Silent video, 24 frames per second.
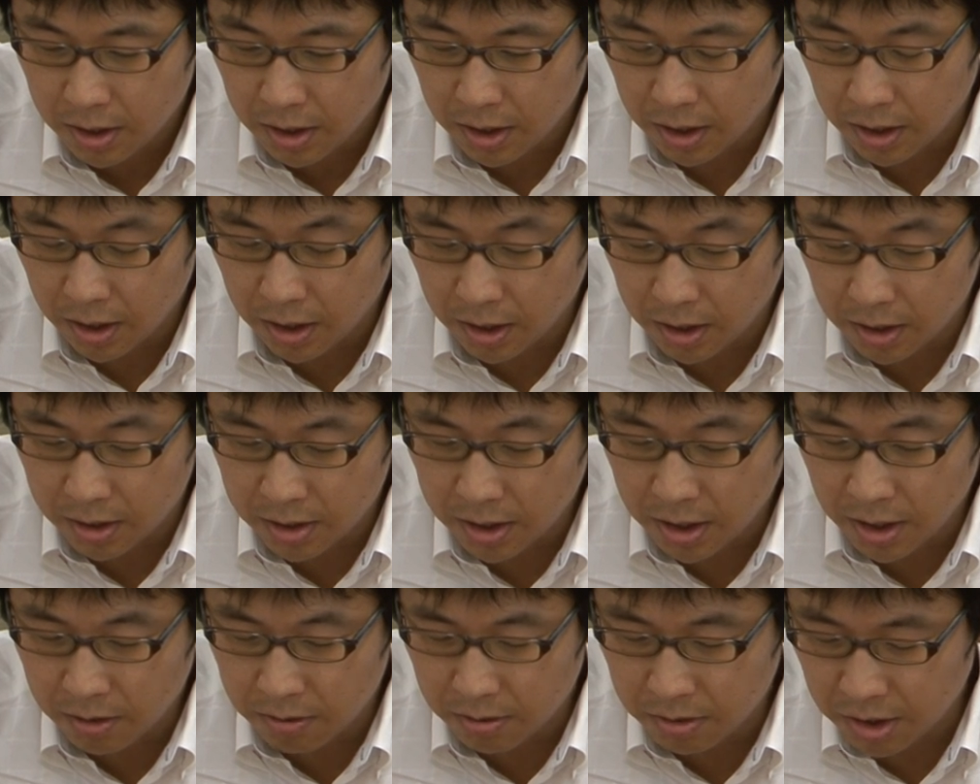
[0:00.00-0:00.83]
えー、
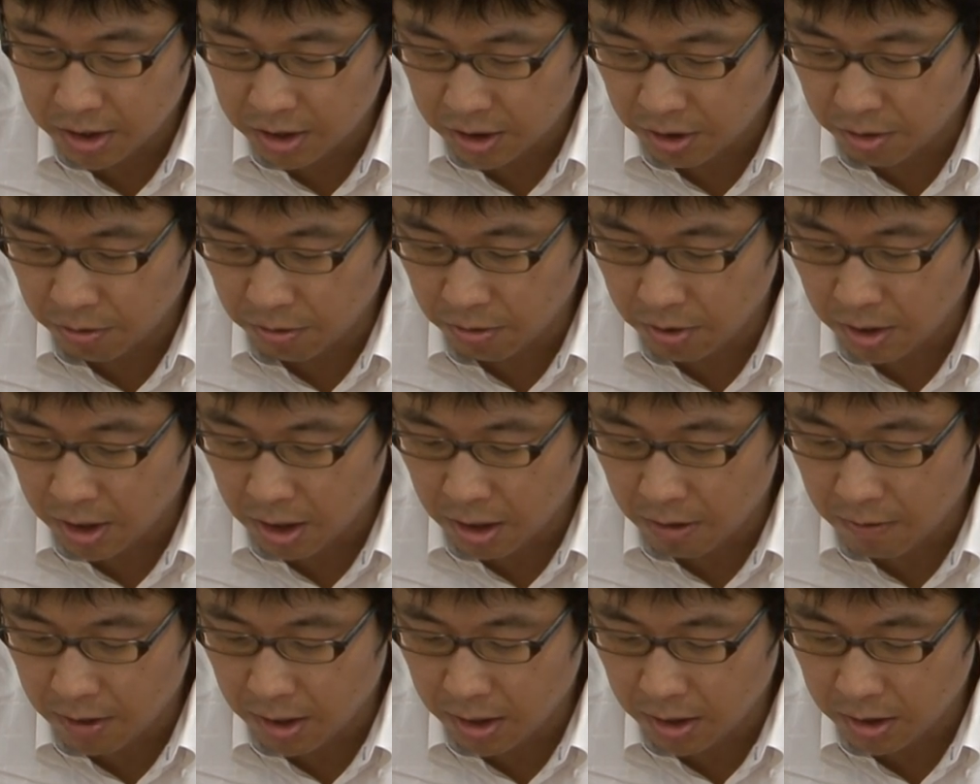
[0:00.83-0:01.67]
ジェイアール 西日本
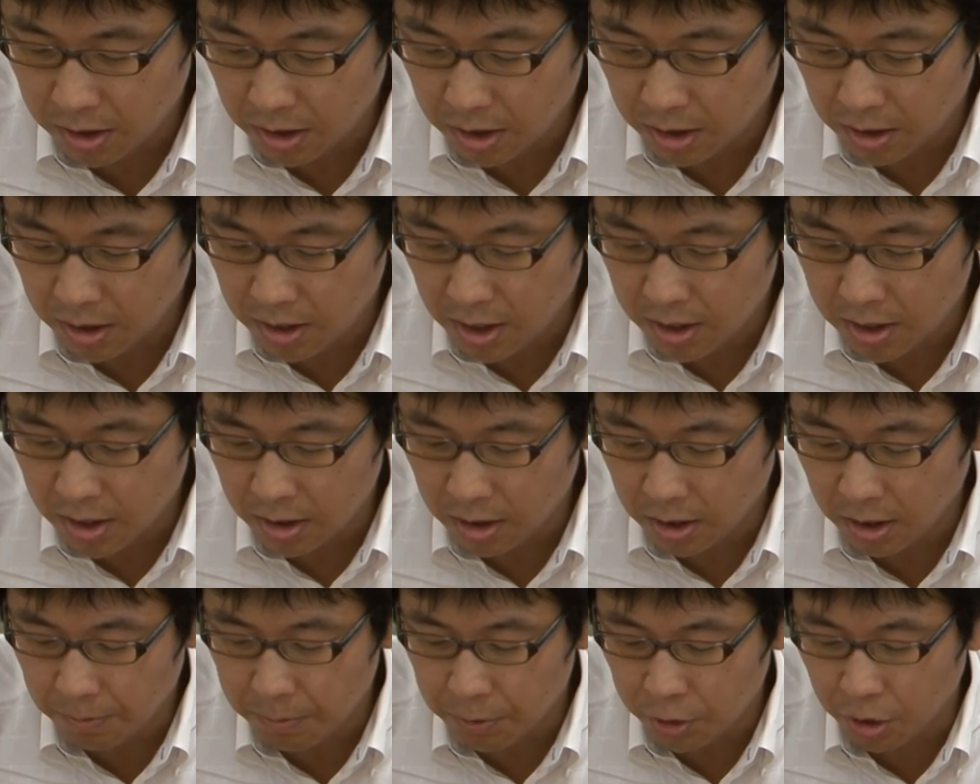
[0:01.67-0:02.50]
側は因果
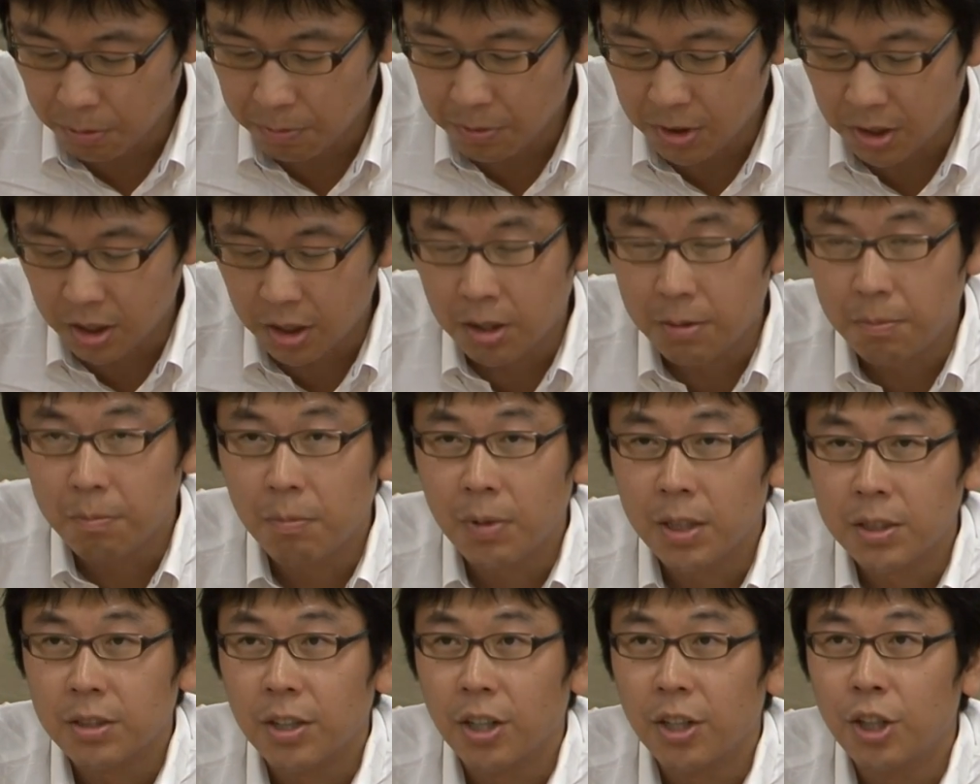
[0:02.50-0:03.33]
関係は認めてい
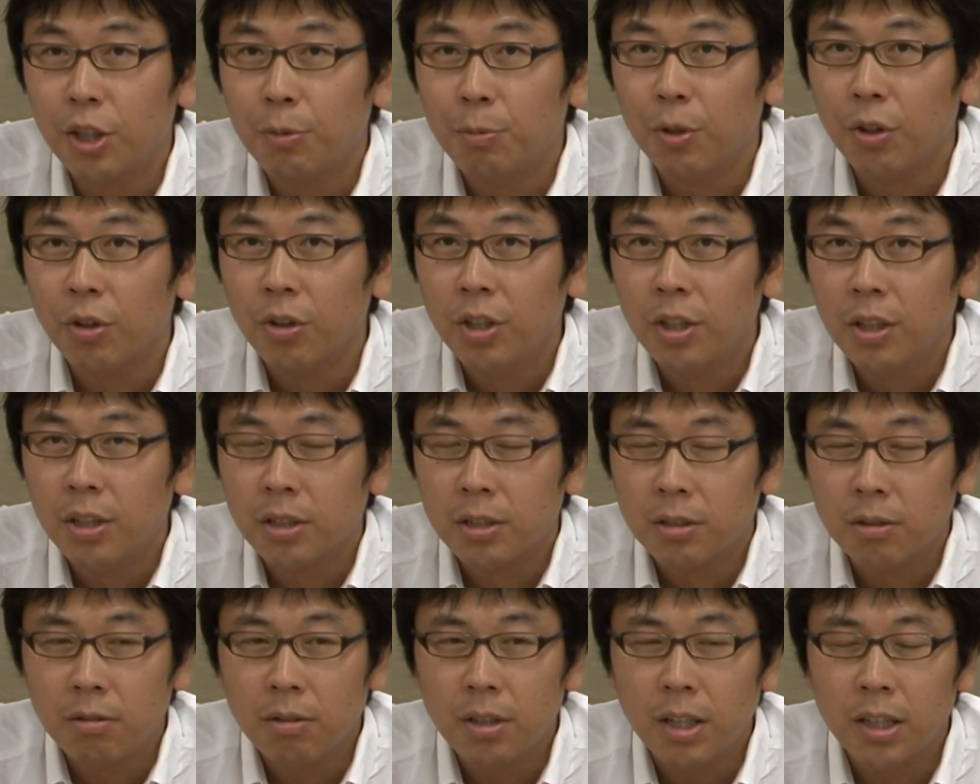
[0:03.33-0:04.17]
ますけれども、
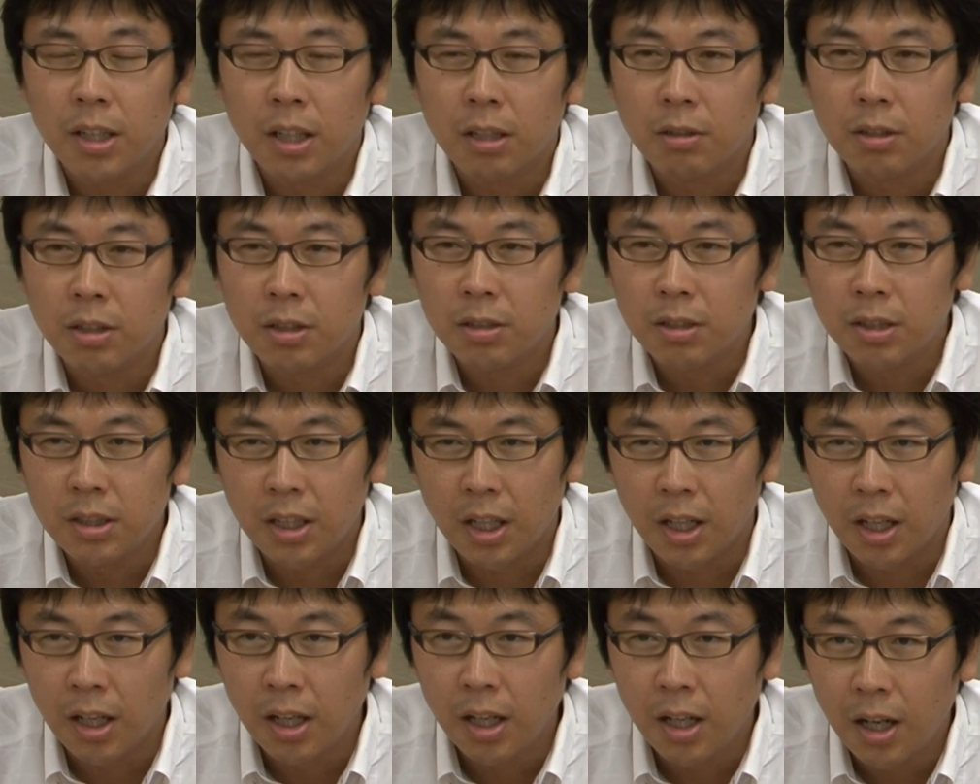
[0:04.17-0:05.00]
損害額につい
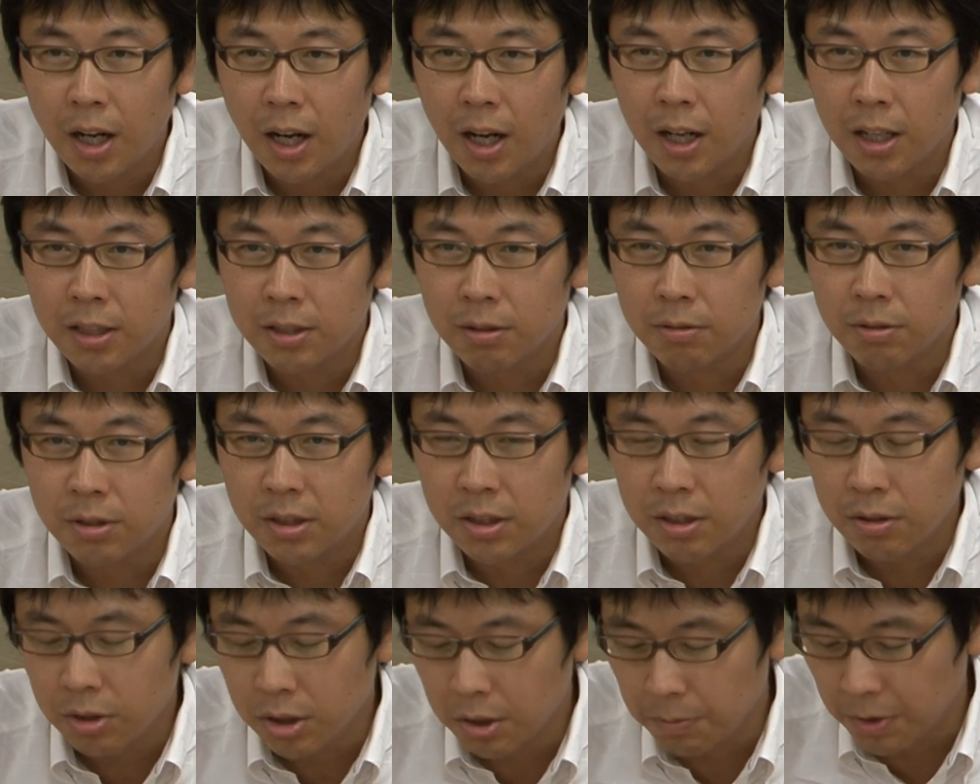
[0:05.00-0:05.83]
て争う
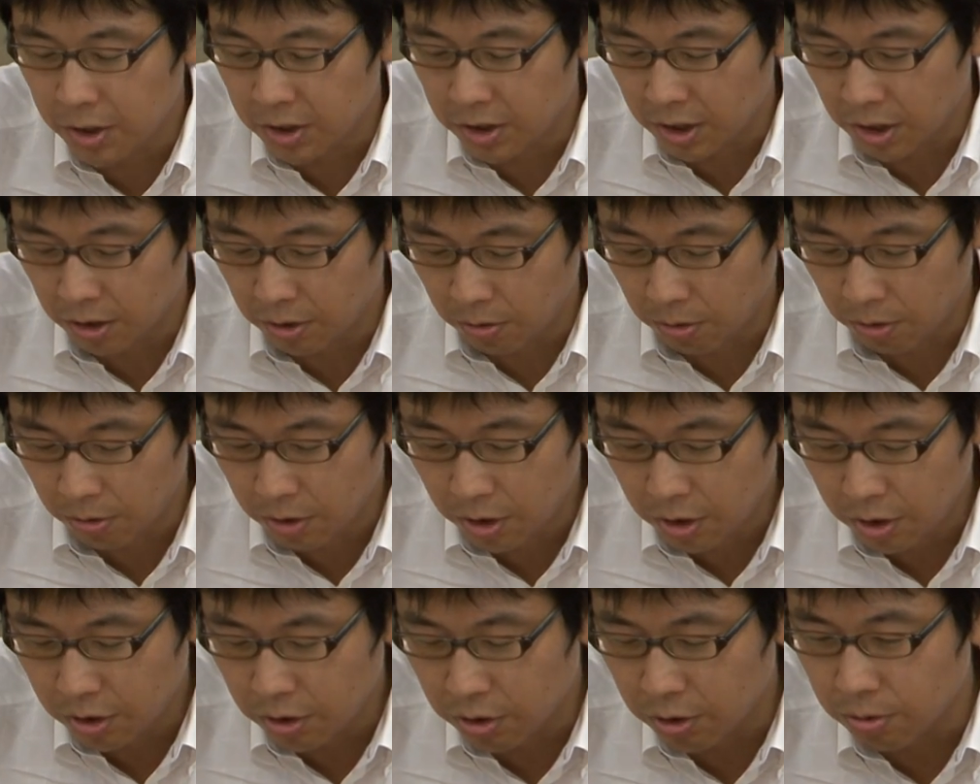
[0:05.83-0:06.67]
姿勢を示している
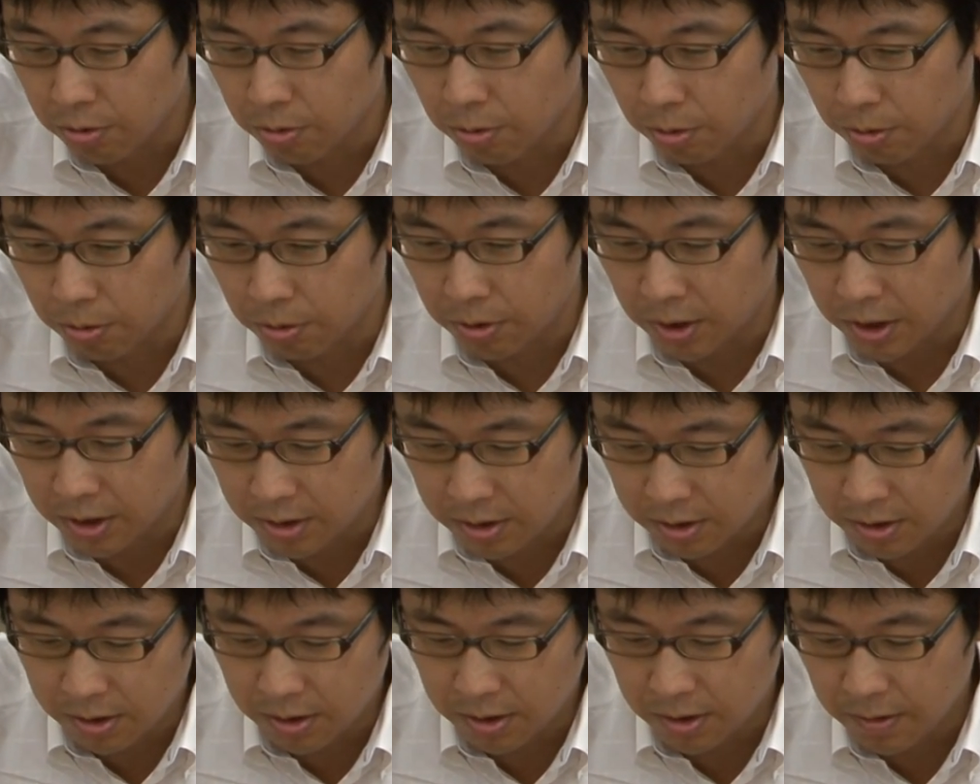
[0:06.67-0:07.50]
ということで
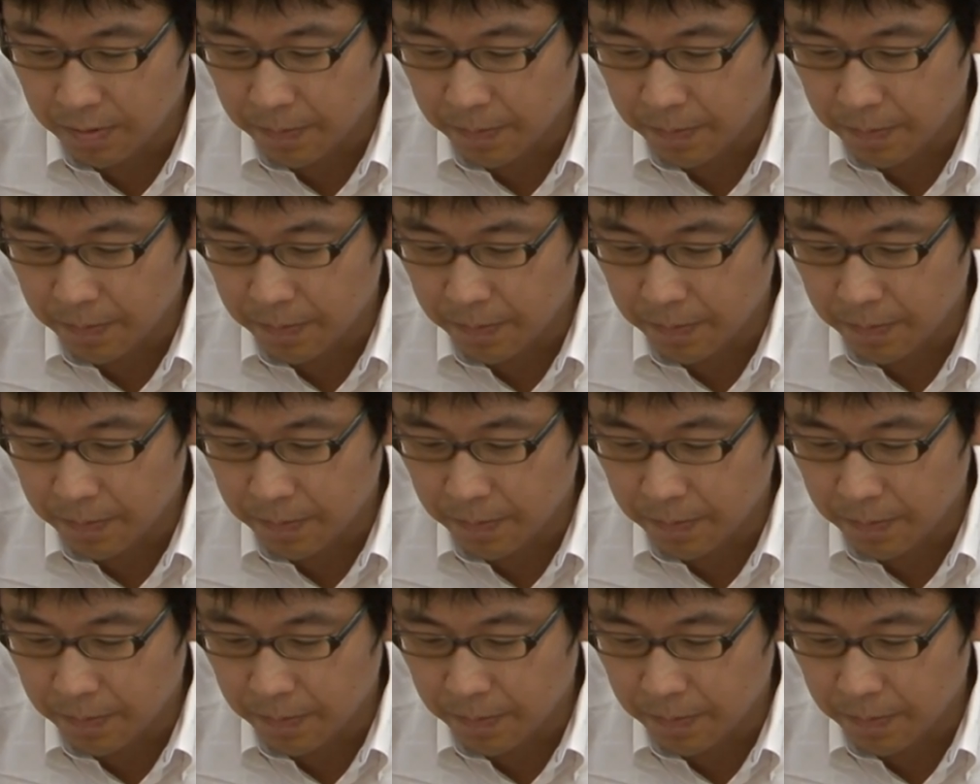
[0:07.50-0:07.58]
す。